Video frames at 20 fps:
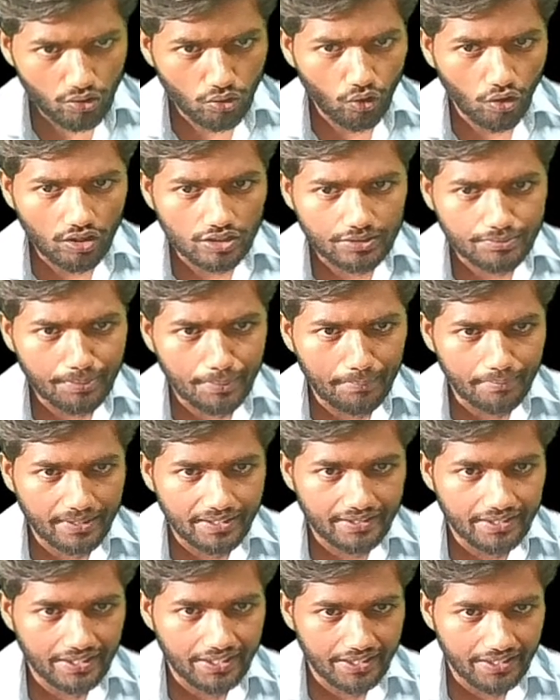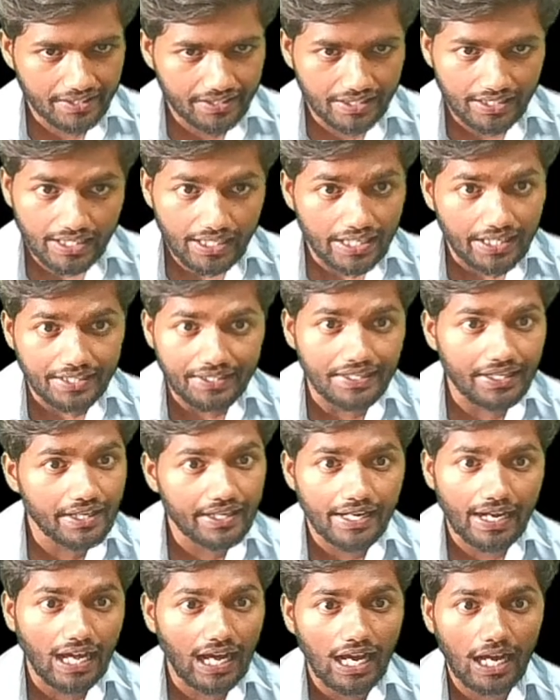कॉस फिफ्टी थ्री डिग्री ये
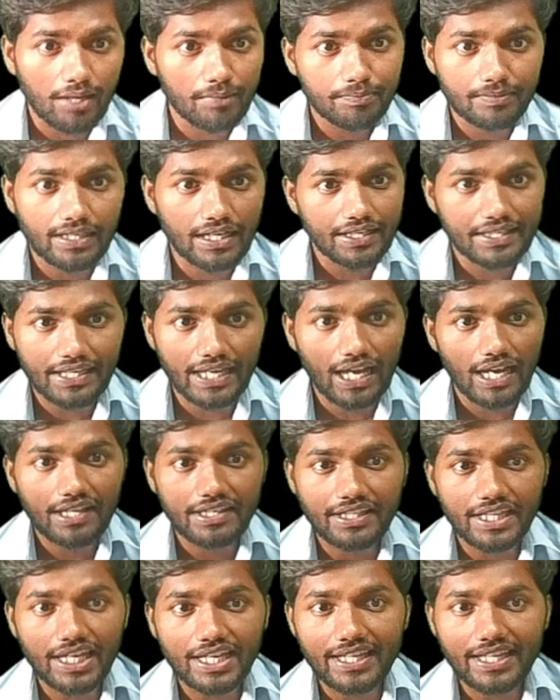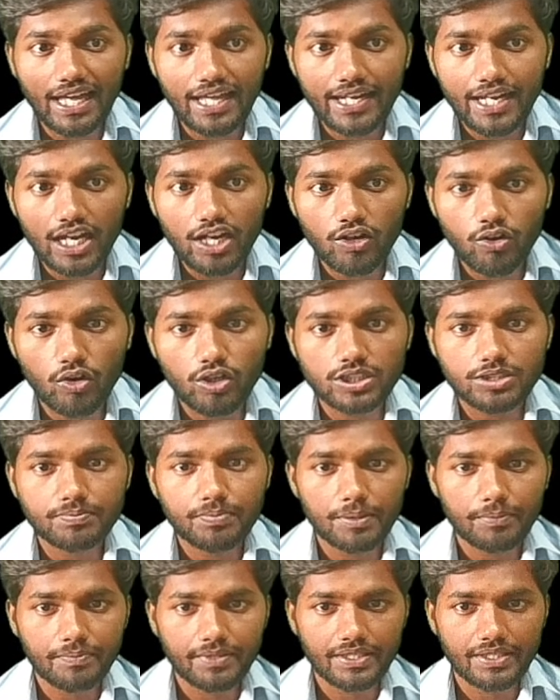रहा आपका क्या ये क्या रहा कॉस
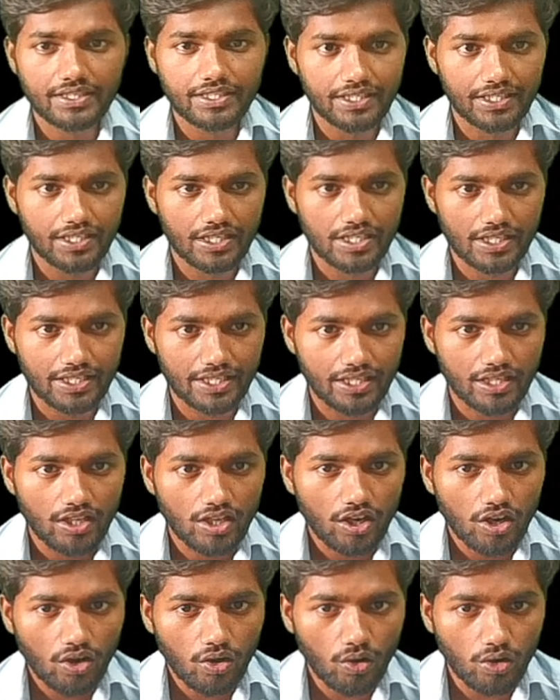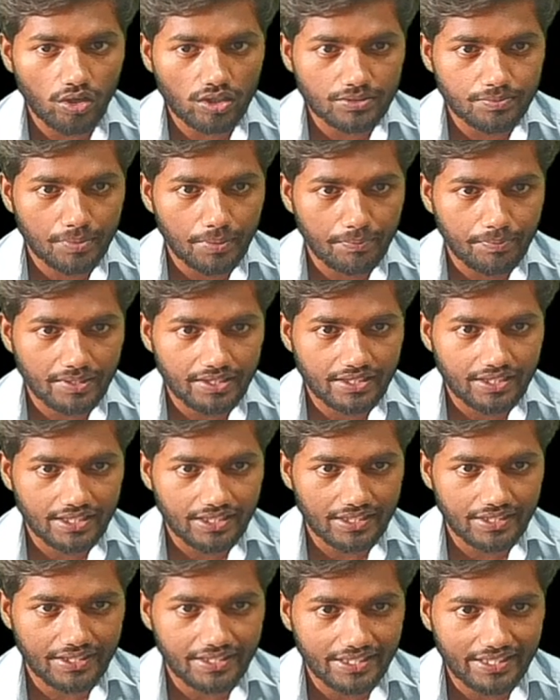फिफ्टी थ्री डिग्री कॉस फिफ्टी
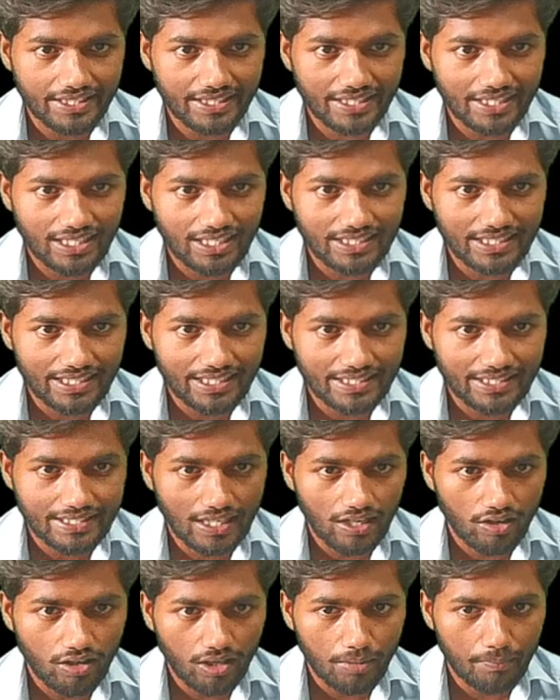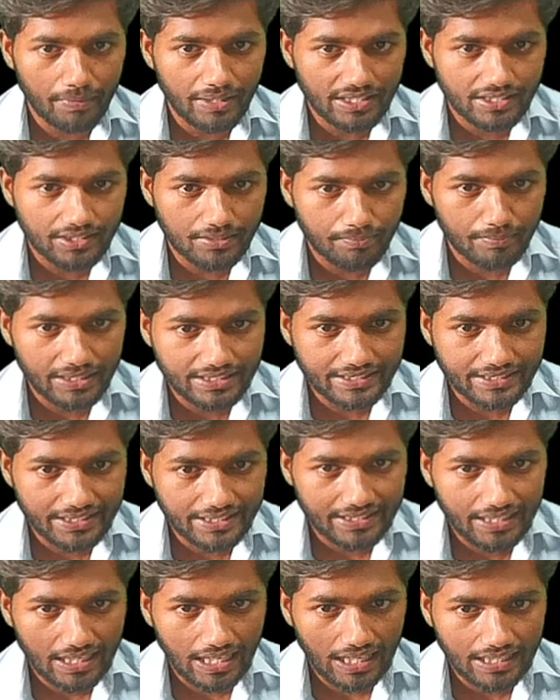थ्री डिग्री के लिए कितना होगा बेस बेस
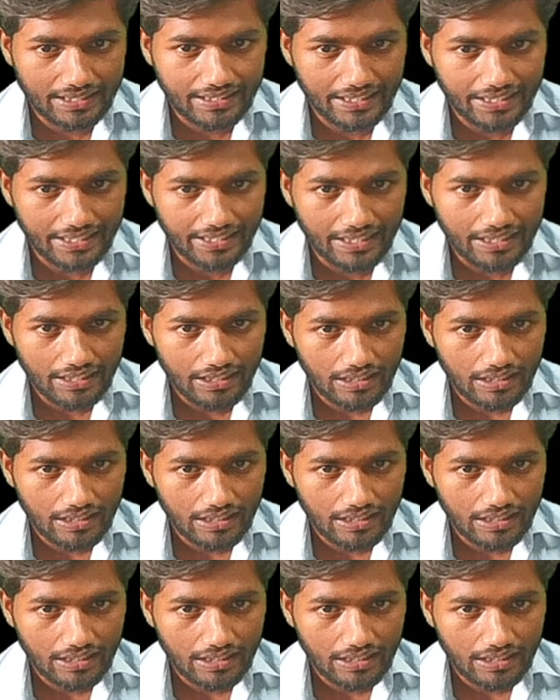कितना है थ्री